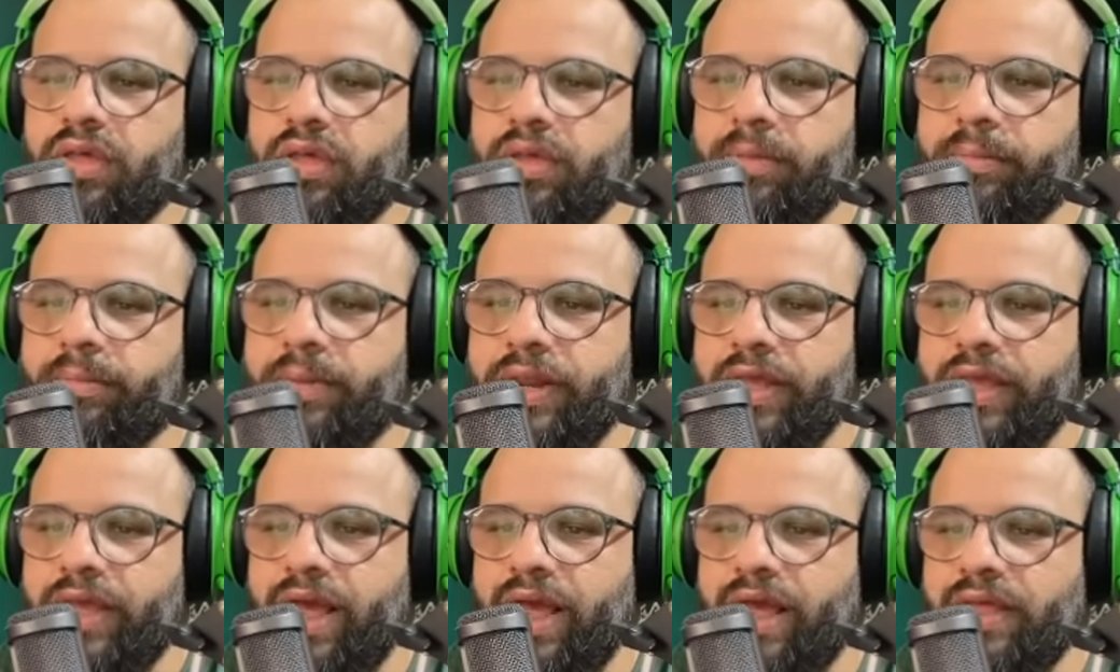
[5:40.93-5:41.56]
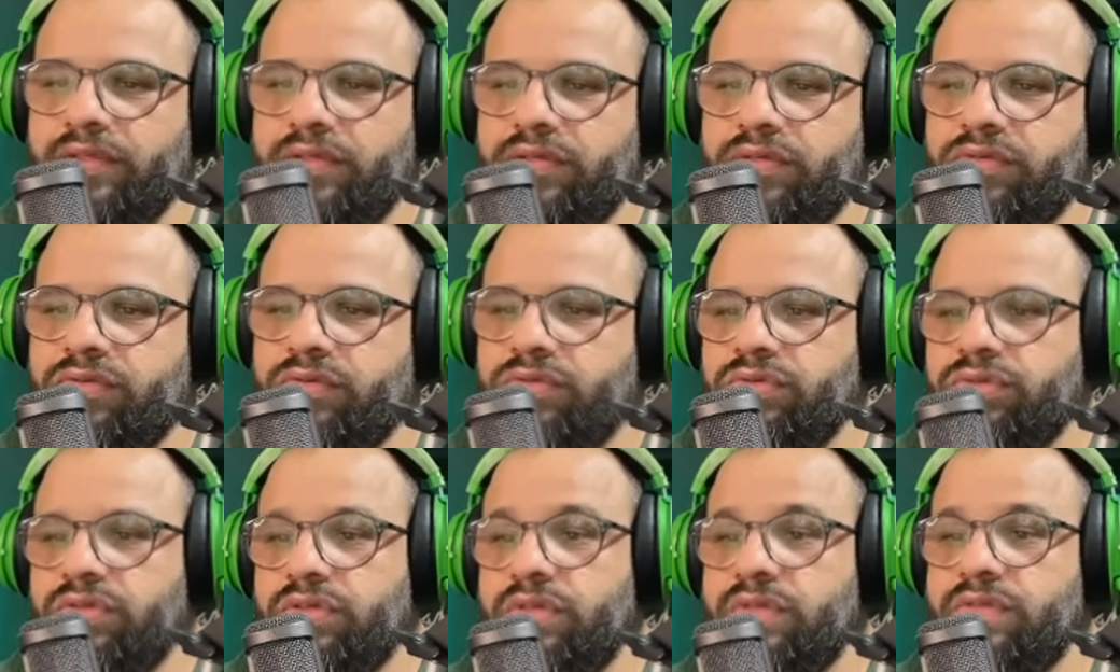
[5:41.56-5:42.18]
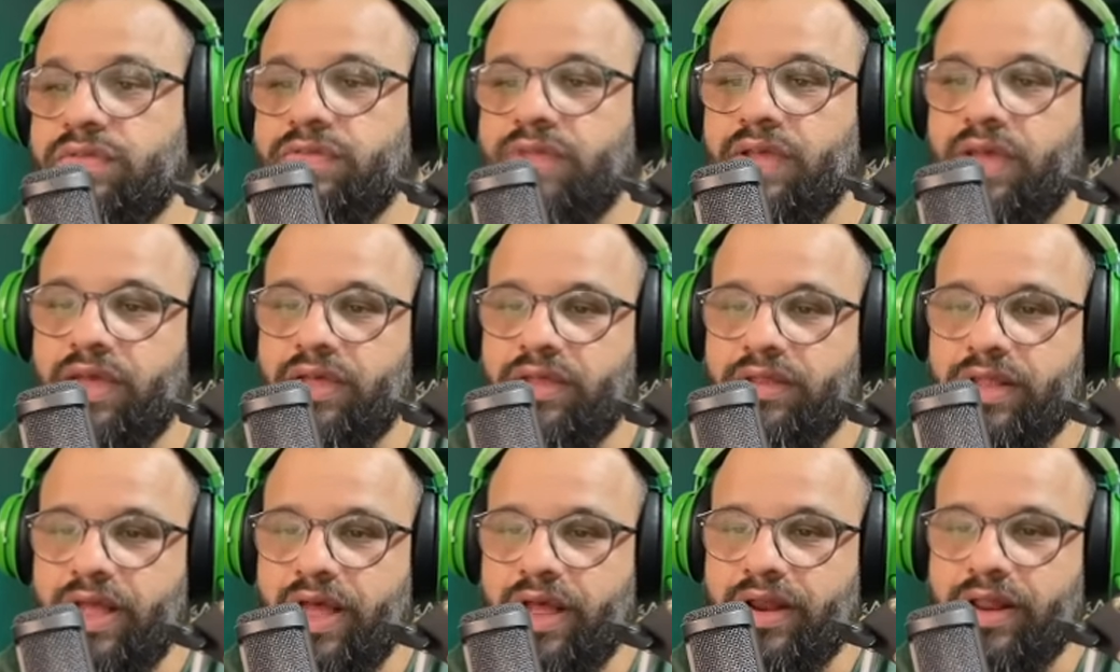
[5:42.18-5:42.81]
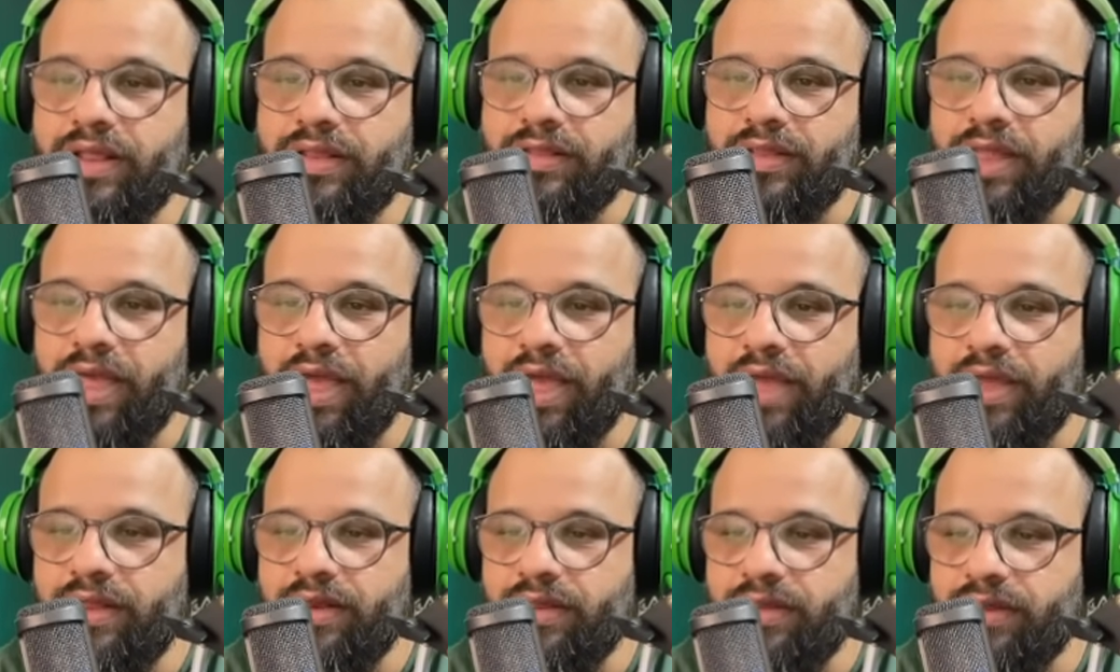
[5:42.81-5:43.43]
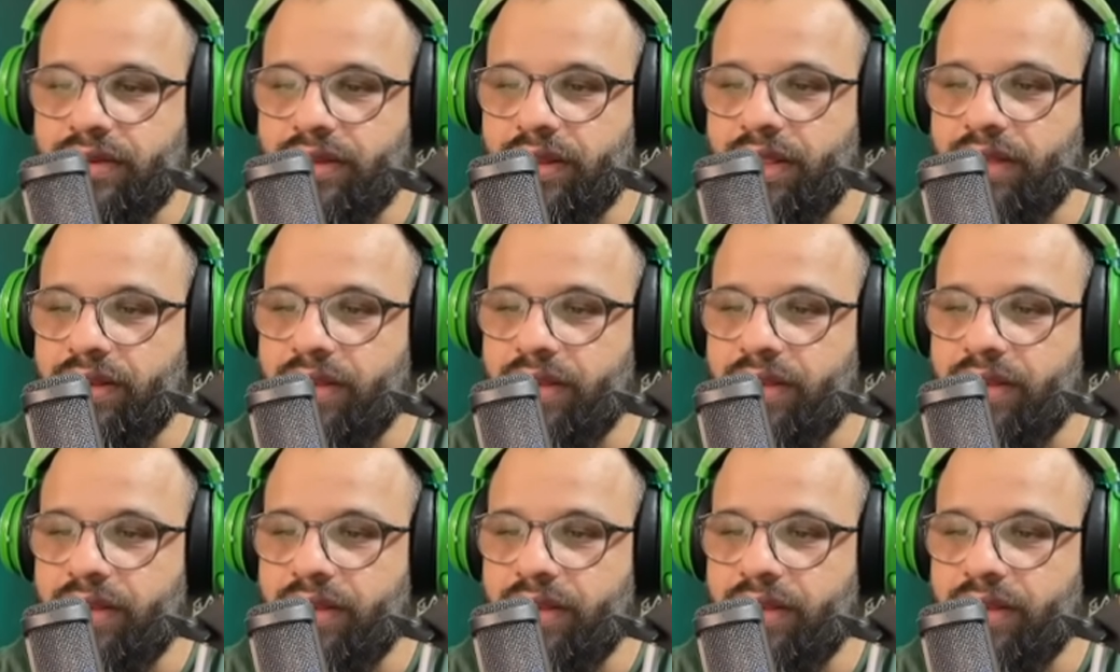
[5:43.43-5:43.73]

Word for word: brigar, de discutir, de sair da área técnica, né?